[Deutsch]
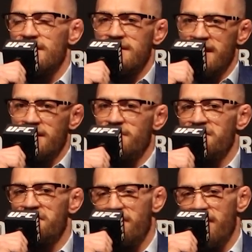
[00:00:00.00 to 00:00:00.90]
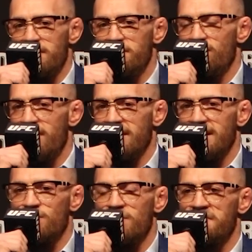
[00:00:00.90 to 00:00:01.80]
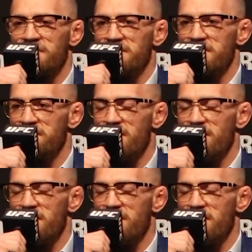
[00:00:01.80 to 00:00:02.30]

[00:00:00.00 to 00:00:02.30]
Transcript: ist der Kampfstil der beiden unterschiedlich.